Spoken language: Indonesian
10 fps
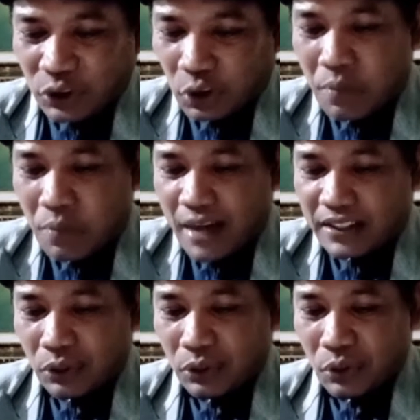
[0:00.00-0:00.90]
cuma
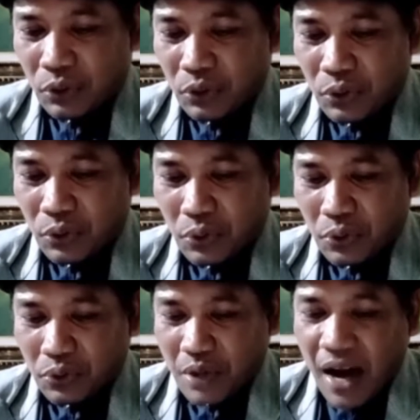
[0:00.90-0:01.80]
seujung
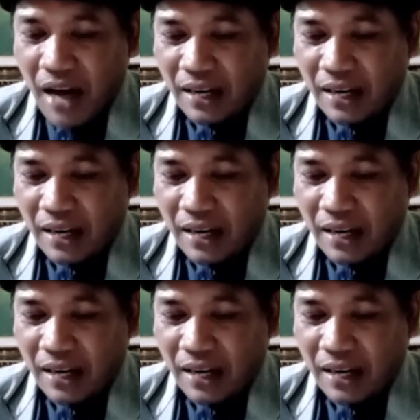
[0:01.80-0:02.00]
kuku.